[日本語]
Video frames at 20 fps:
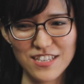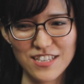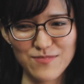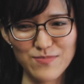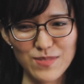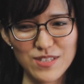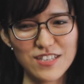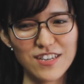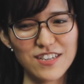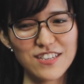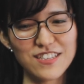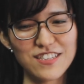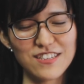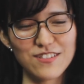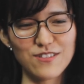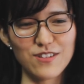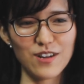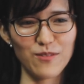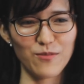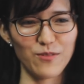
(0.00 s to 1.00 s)
召されて
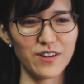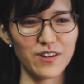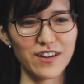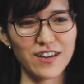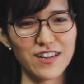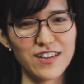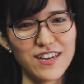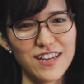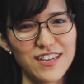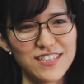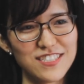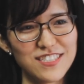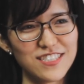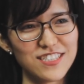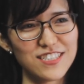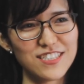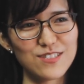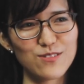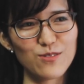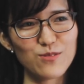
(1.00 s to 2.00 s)
るのかもわからない
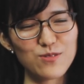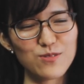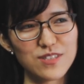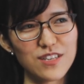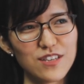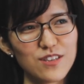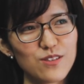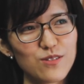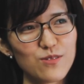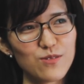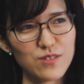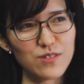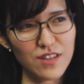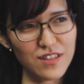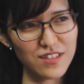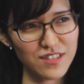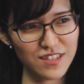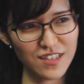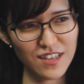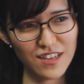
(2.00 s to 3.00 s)
し、どの選挙
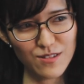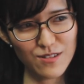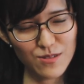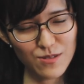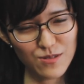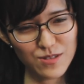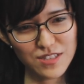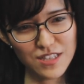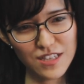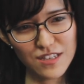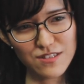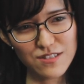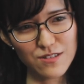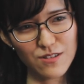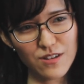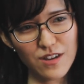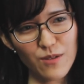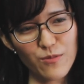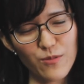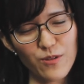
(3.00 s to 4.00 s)
団体を通していく
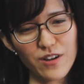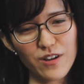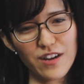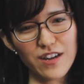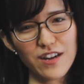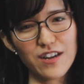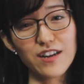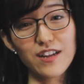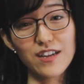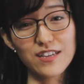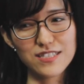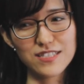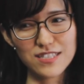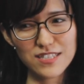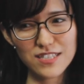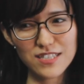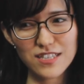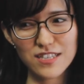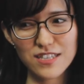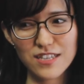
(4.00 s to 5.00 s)
のかもわからない
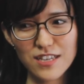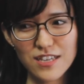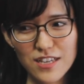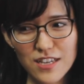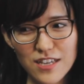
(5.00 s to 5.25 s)
し、